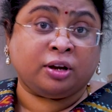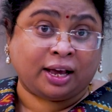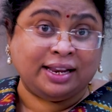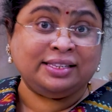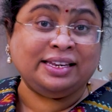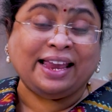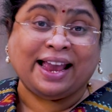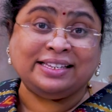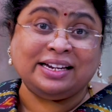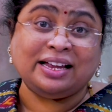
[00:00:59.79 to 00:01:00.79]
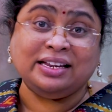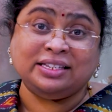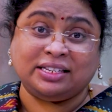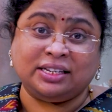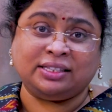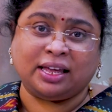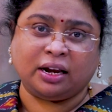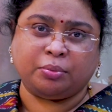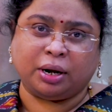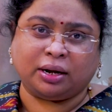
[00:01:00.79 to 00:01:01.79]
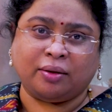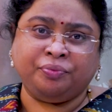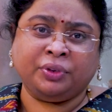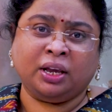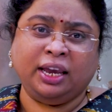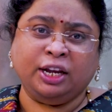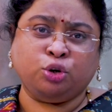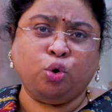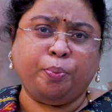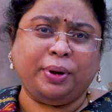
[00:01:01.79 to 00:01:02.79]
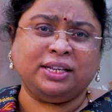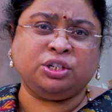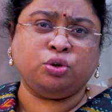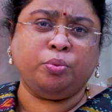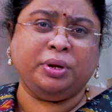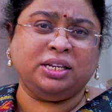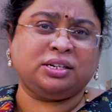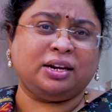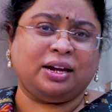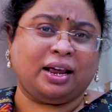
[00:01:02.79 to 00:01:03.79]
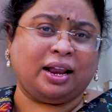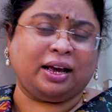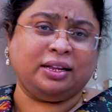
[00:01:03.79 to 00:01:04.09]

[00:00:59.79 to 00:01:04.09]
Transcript: కలిసి ఎజెండాని చర్చిస్తారనమాట ఈ టూ ప్లస్ టూ మినిస్టరియల్ డైలాగ్